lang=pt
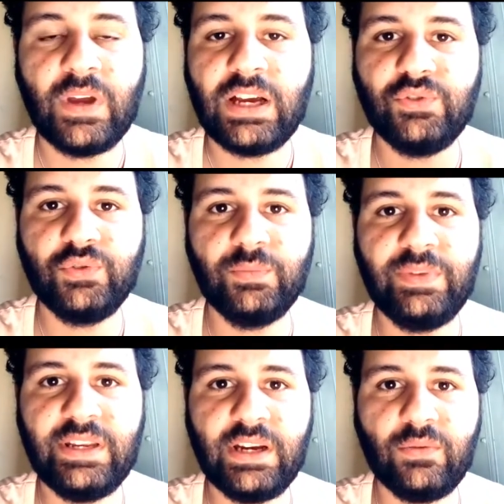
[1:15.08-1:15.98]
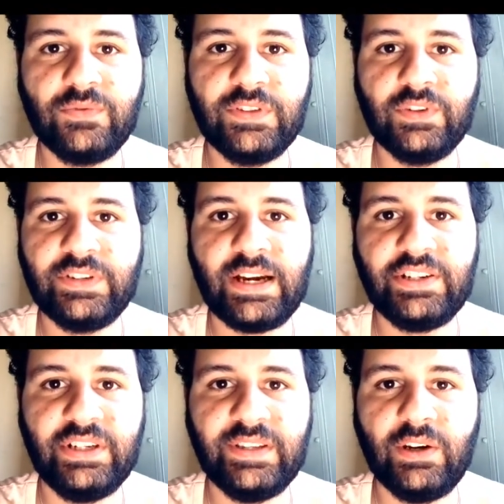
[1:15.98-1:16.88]
a sua opinião, se você
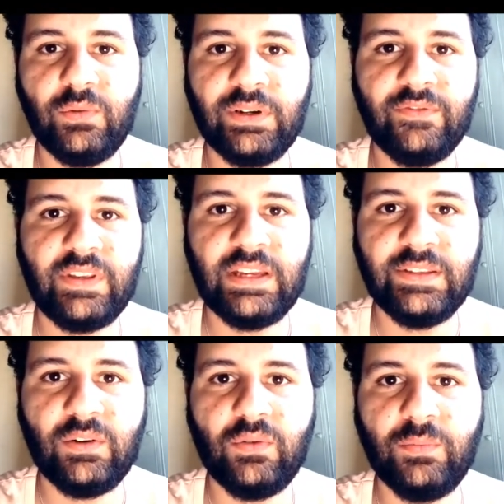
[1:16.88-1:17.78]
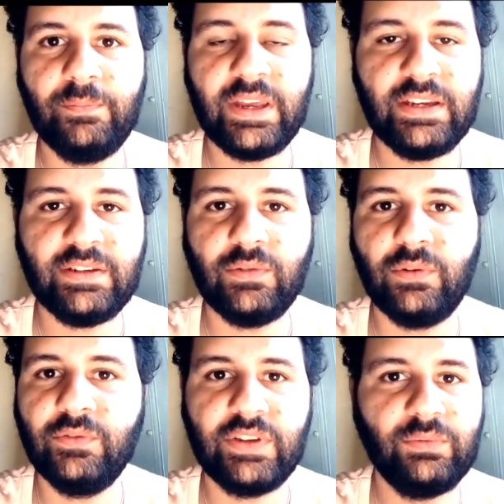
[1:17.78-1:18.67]
acha que tem alguma vida, algum peixe
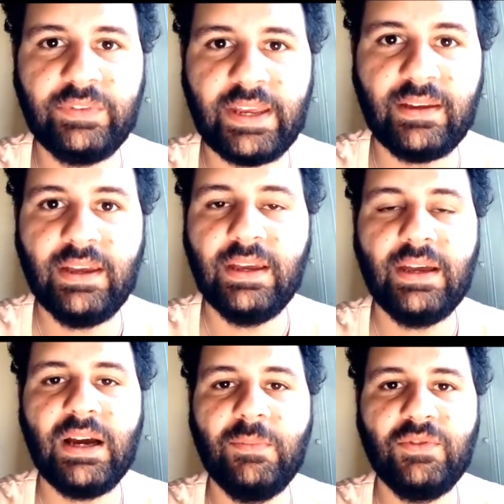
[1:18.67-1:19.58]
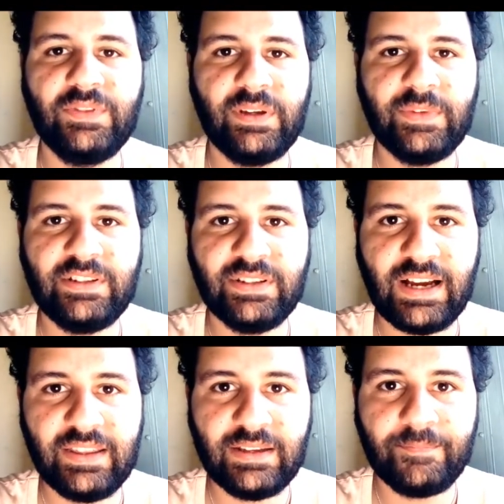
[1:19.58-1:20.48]
ou se não tem absolutamente
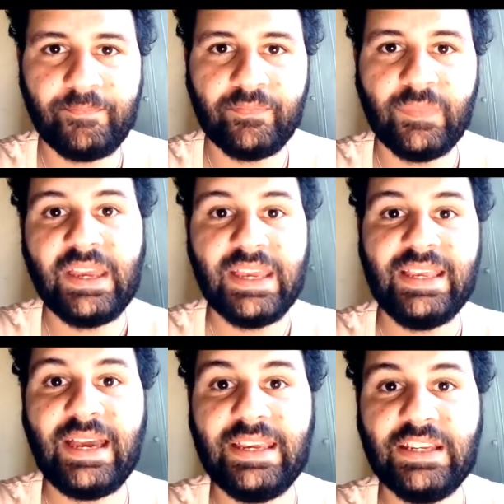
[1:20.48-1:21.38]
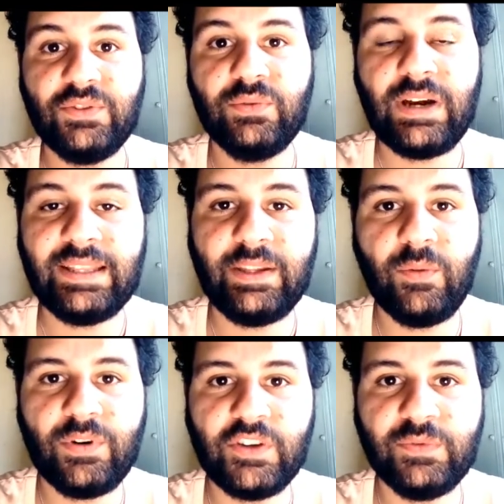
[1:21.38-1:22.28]
nada. E é isso, até
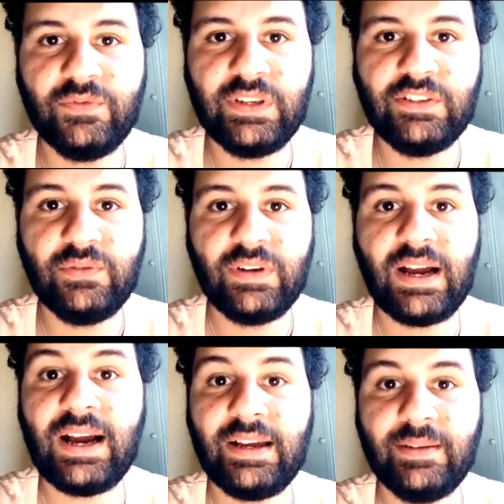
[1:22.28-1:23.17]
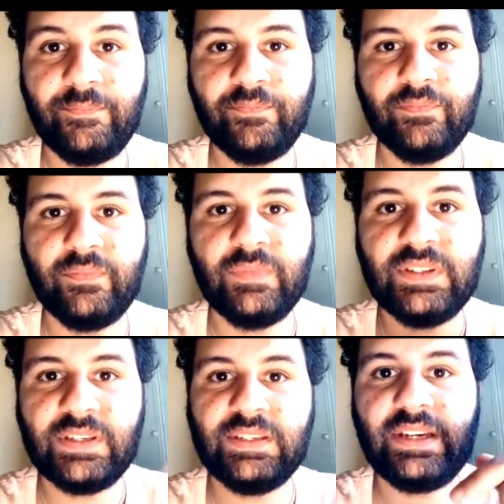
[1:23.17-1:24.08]
o próximo vídeo. Ah,
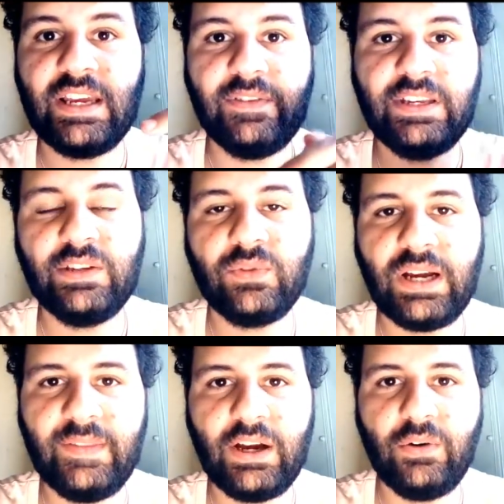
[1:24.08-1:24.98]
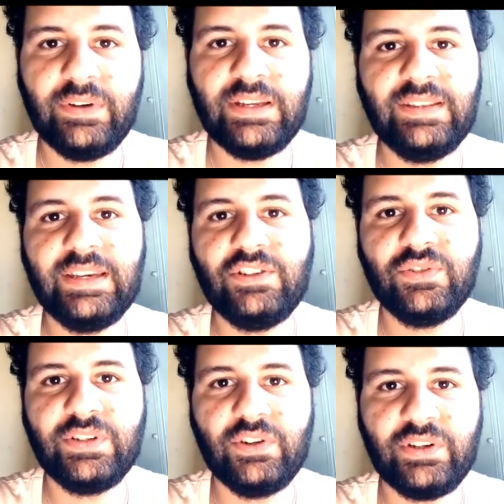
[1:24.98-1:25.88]
se inscreva aqui no canal e deixe
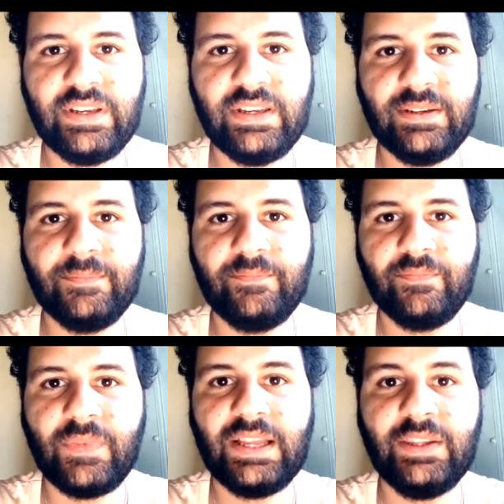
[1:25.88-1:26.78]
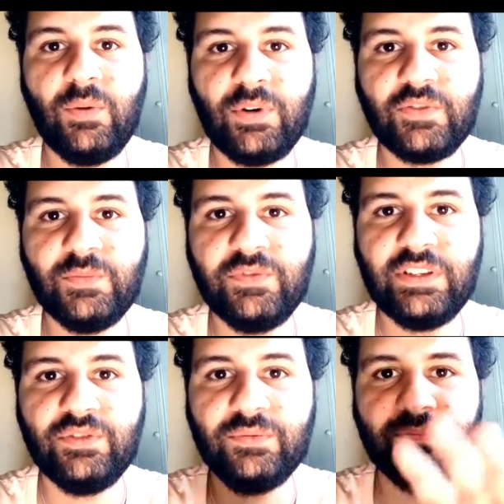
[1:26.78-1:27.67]
o seu joinha. Até o próximo
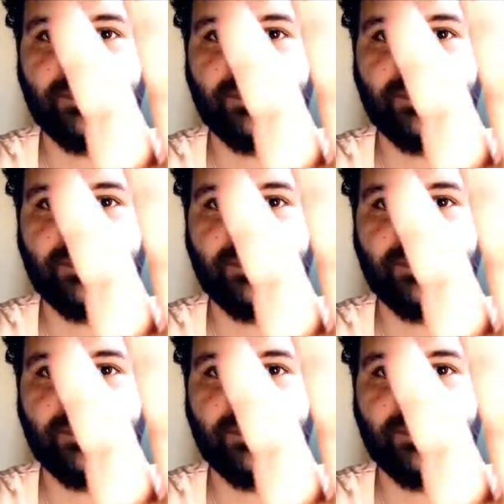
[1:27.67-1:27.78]
vídeo.